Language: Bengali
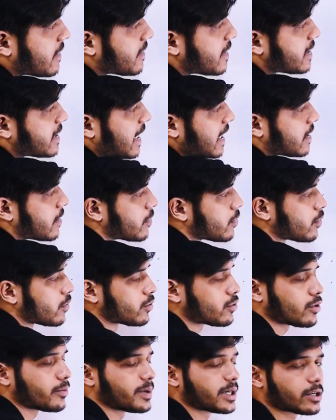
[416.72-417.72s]
ক্ষেত্রে
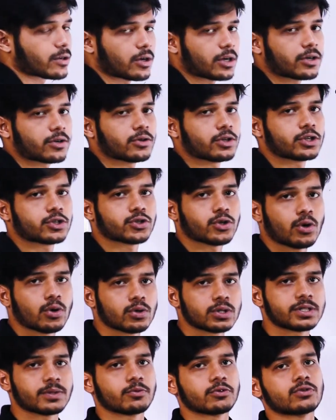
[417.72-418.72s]
সাধারণত বের করাটা অনেক
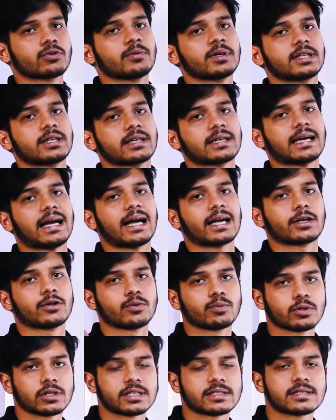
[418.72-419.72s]
সহজ এবং তোমাদেরকে
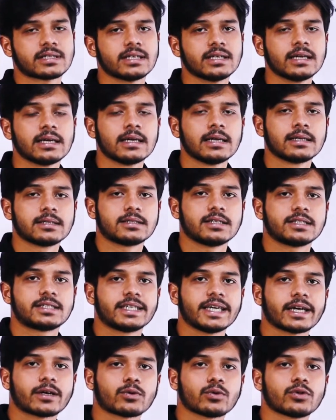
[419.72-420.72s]
আগেও বলেছি যে
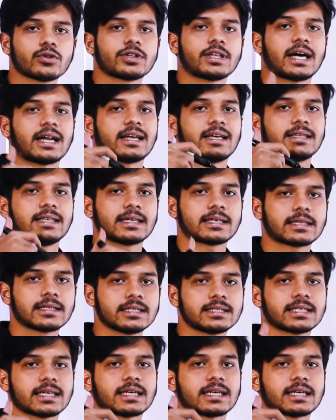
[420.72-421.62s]
যে কোনো ধারা দেখলেই